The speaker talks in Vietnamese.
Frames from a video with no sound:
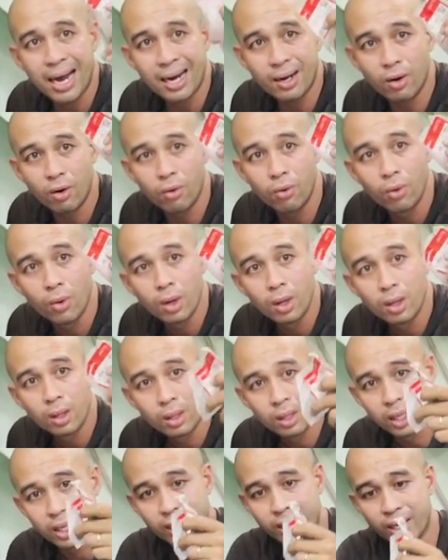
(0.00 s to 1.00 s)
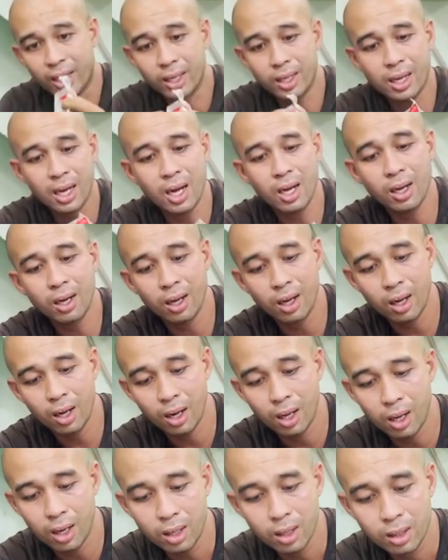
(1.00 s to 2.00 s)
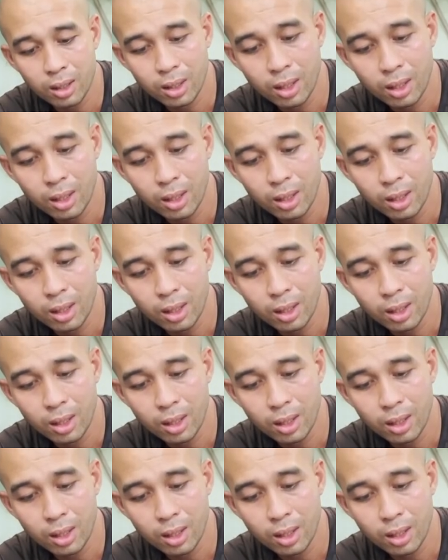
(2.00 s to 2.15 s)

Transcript: băng luôn thì chỉ có ờ,